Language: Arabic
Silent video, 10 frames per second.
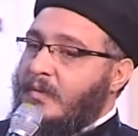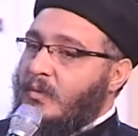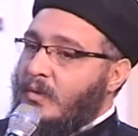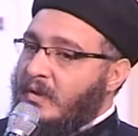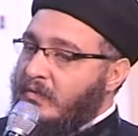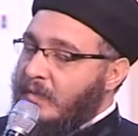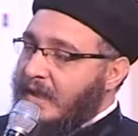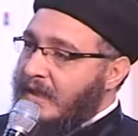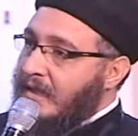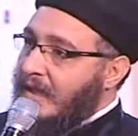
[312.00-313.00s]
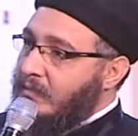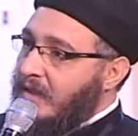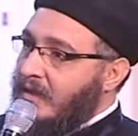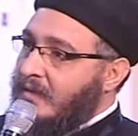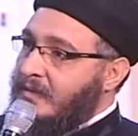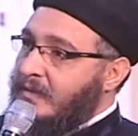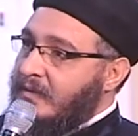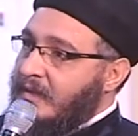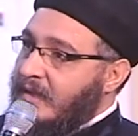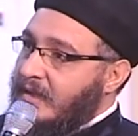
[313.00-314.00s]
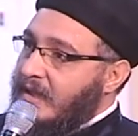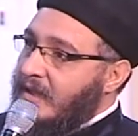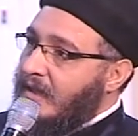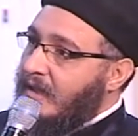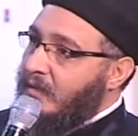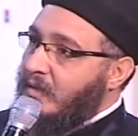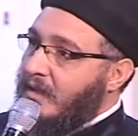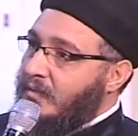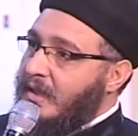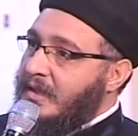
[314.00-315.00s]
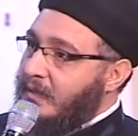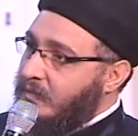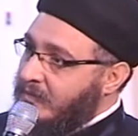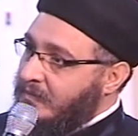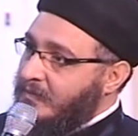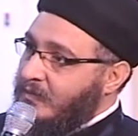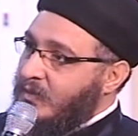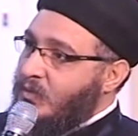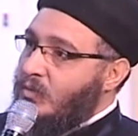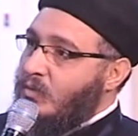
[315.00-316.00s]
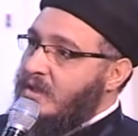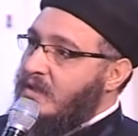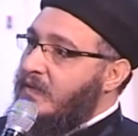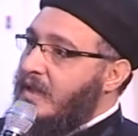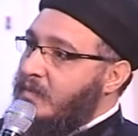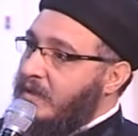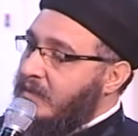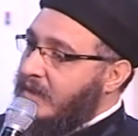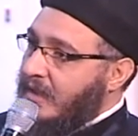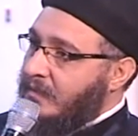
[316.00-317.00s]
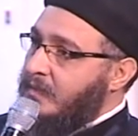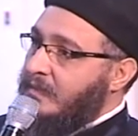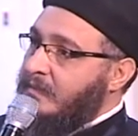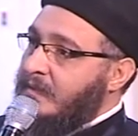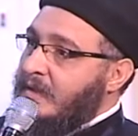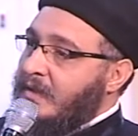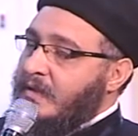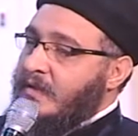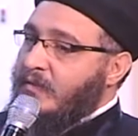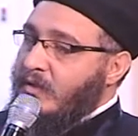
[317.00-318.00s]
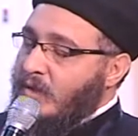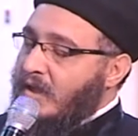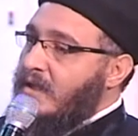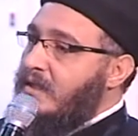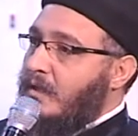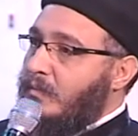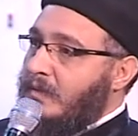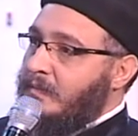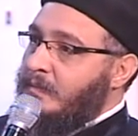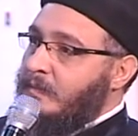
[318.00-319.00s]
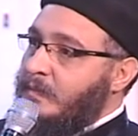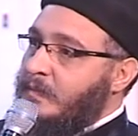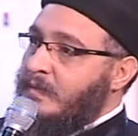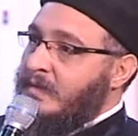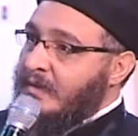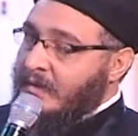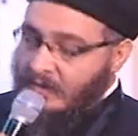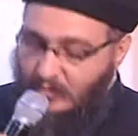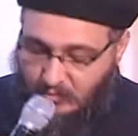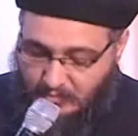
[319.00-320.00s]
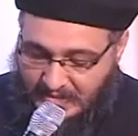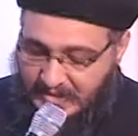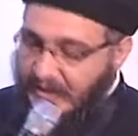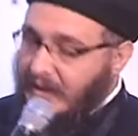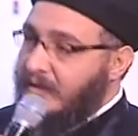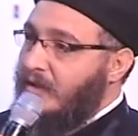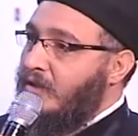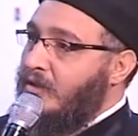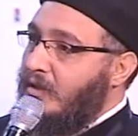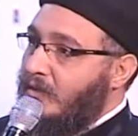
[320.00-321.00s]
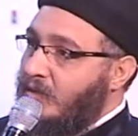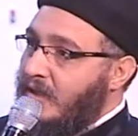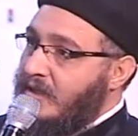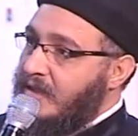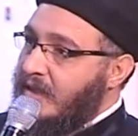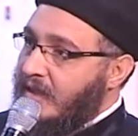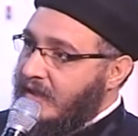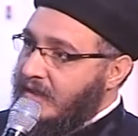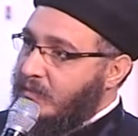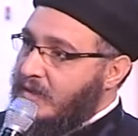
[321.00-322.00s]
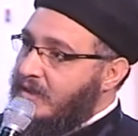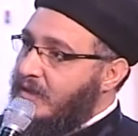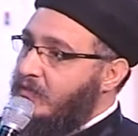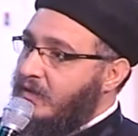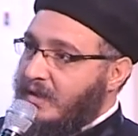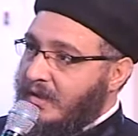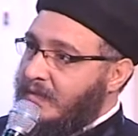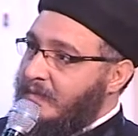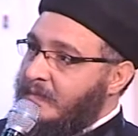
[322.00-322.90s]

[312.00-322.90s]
وفي مجالات العمل التاجر الأمين بيتعب والموظف الامين بيتعب في معاناه صعبه بس احنا عندنا رجاء والكنيسه هي مصدر الفضيله